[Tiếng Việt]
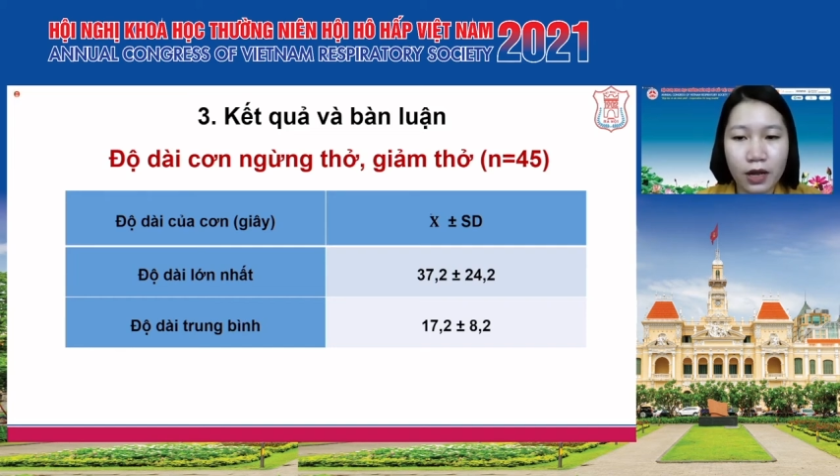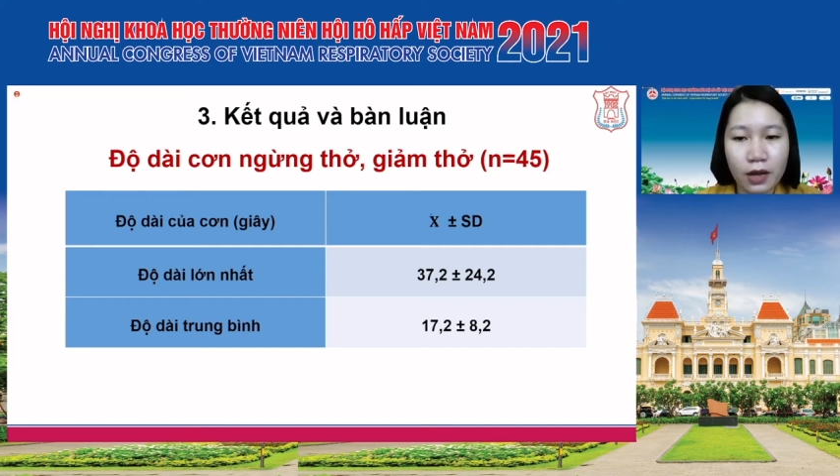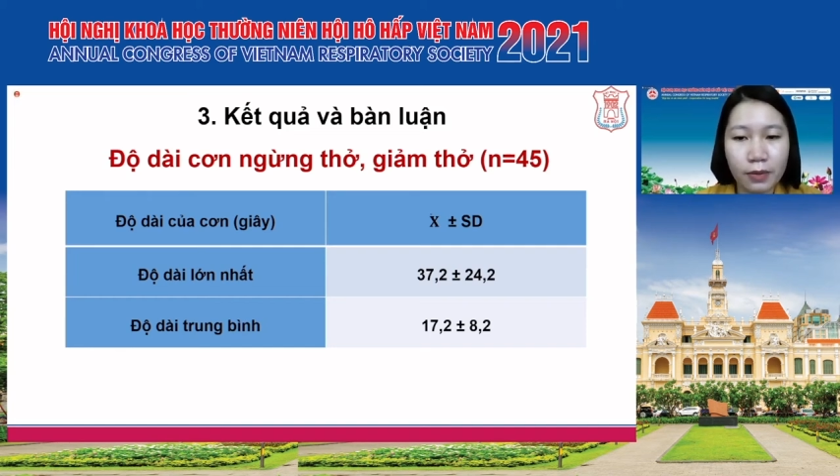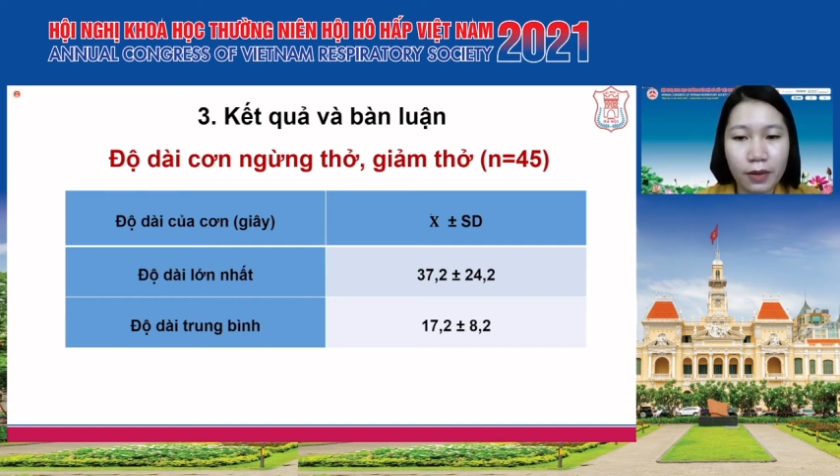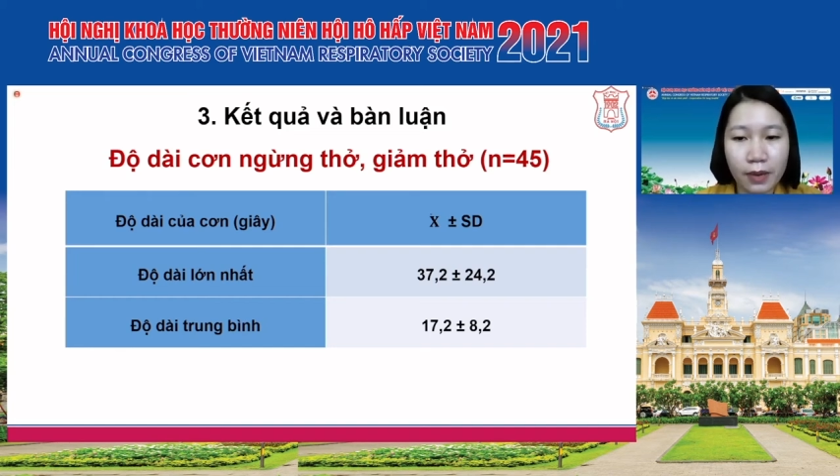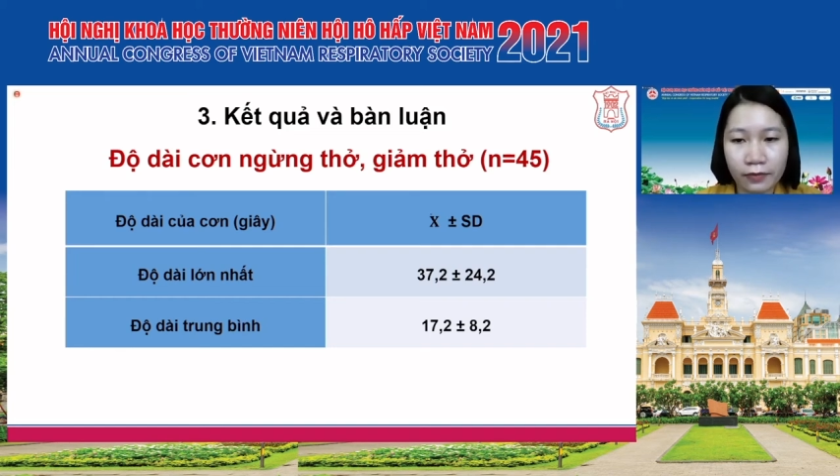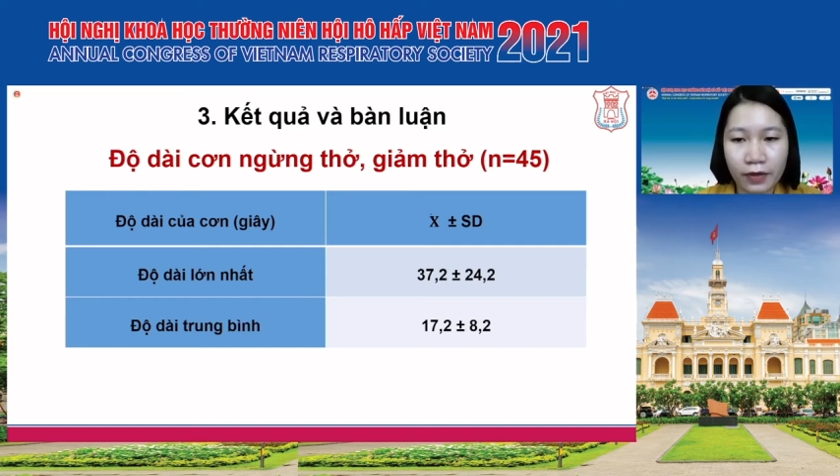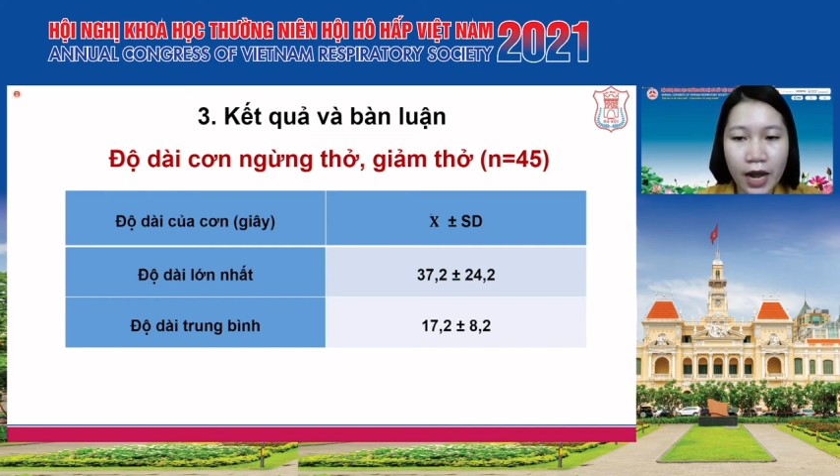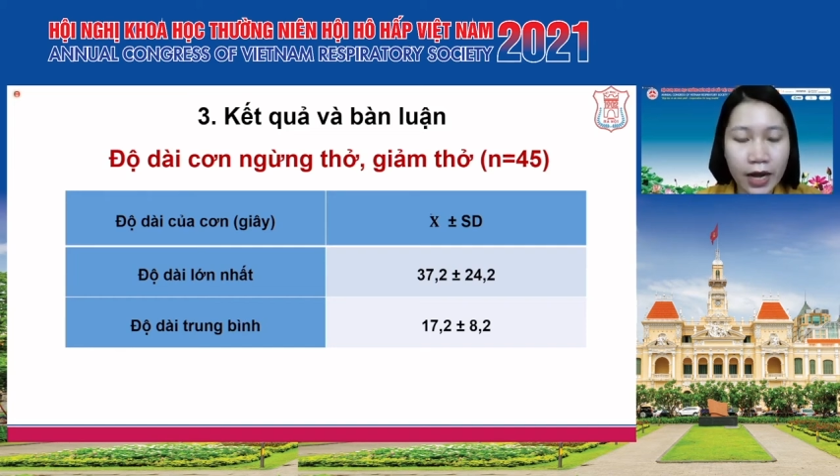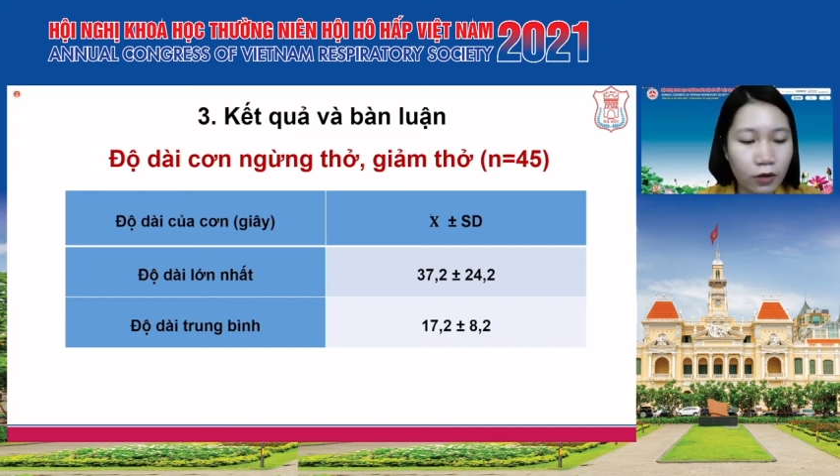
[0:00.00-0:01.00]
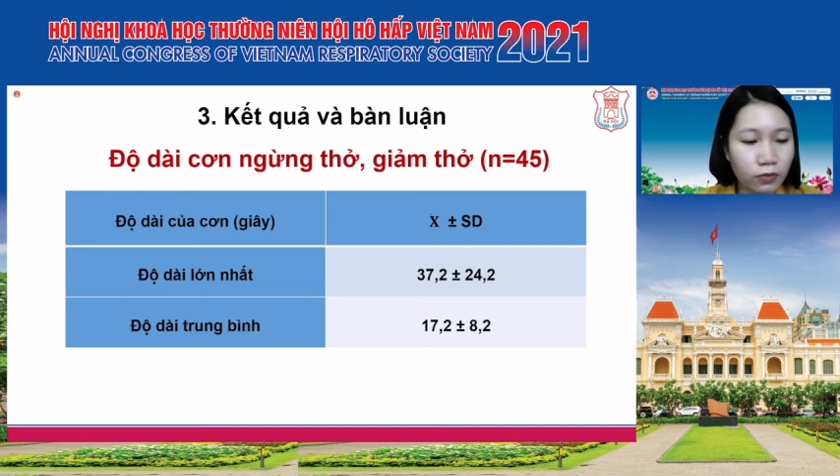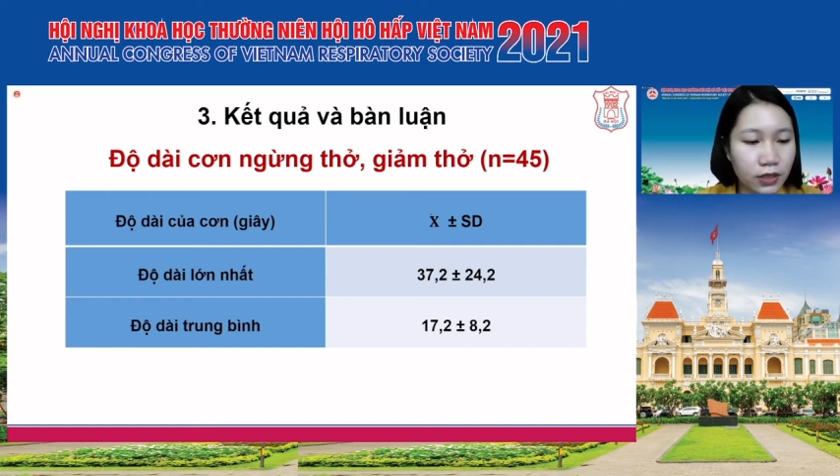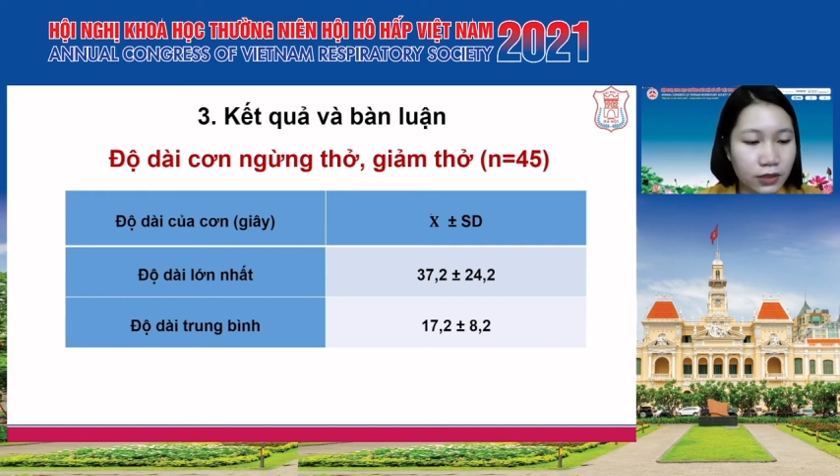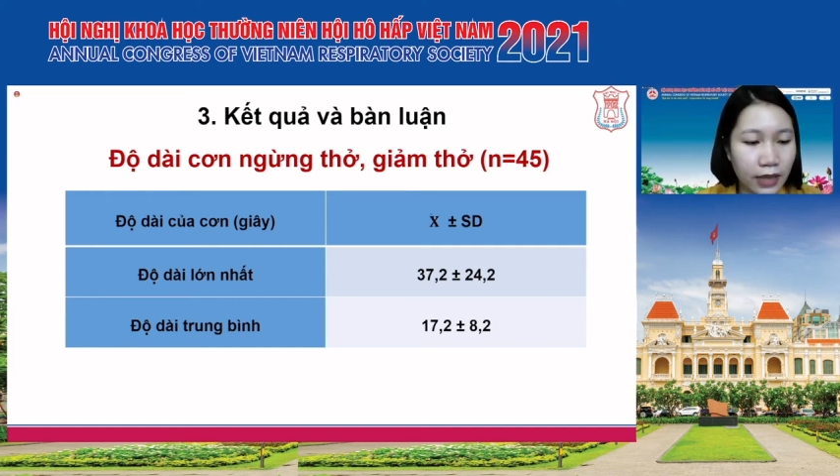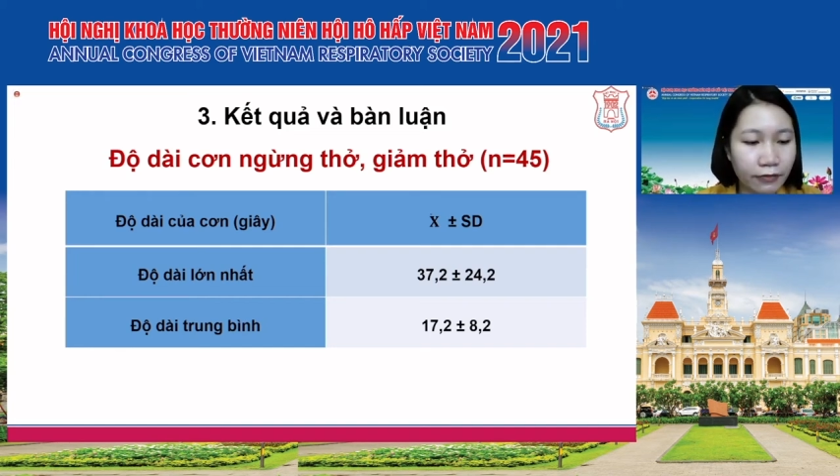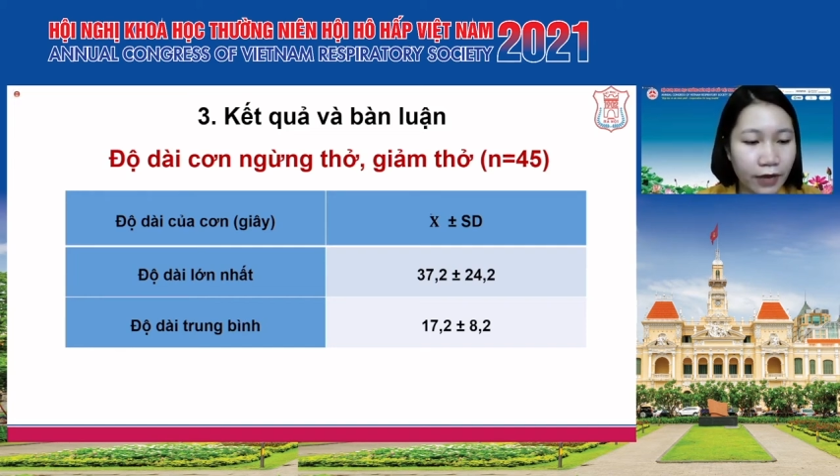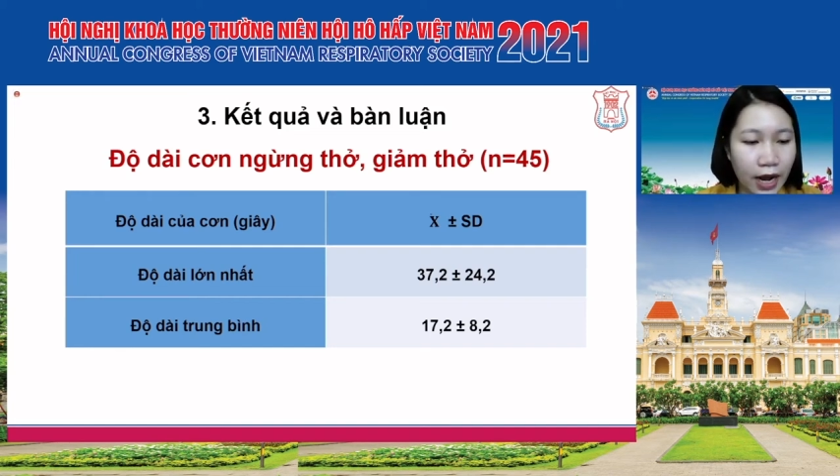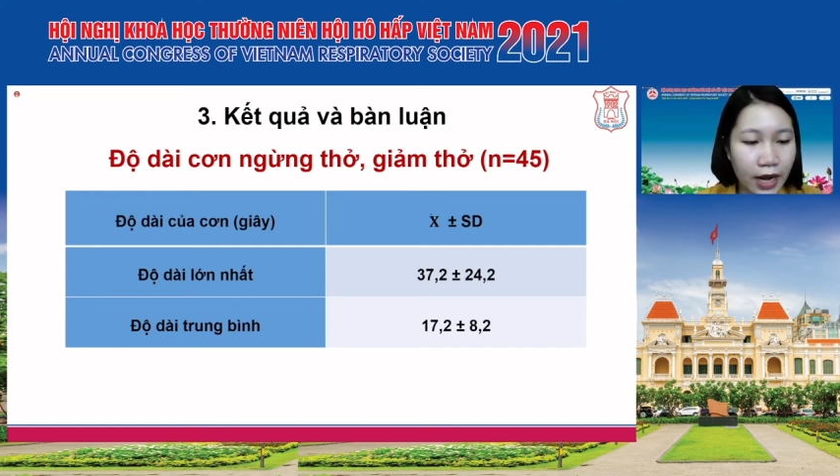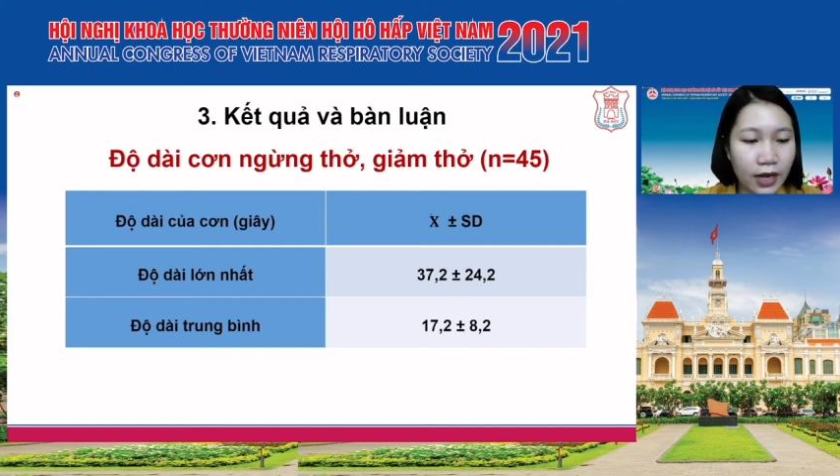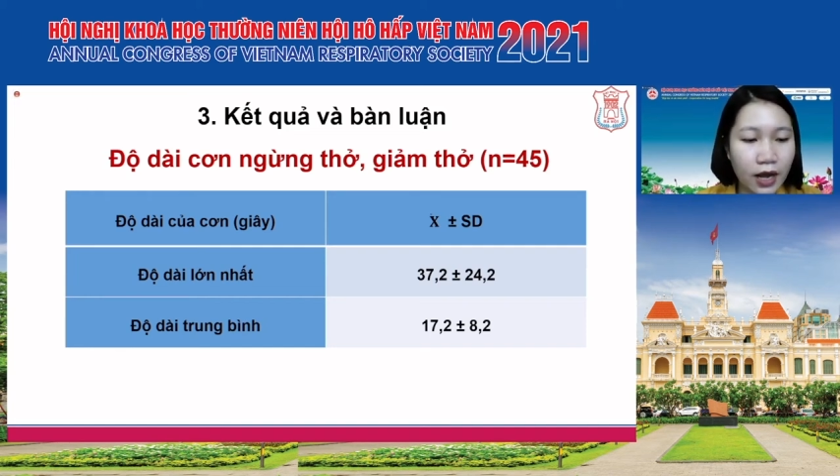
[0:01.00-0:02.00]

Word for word: 17,2 cộng trừ 8,2